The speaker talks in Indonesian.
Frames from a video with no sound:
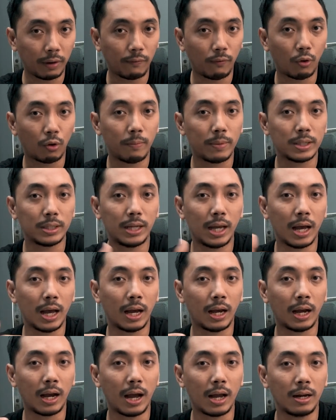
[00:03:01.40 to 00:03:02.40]
performancenya
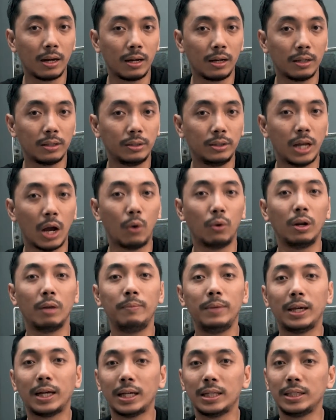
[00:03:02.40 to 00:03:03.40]
akan jauh
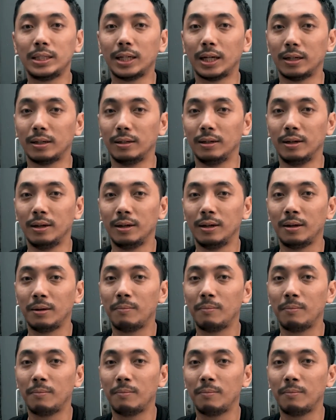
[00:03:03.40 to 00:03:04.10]
lebih kencang